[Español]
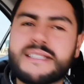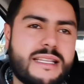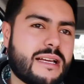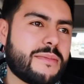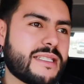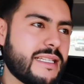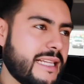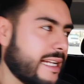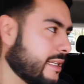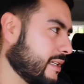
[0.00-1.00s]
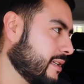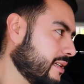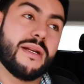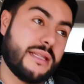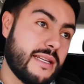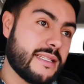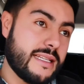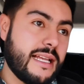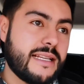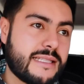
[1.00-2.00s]
Ixtacamastitlán
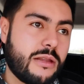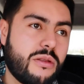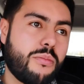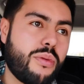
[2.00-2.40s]
pertenece ya al Estado de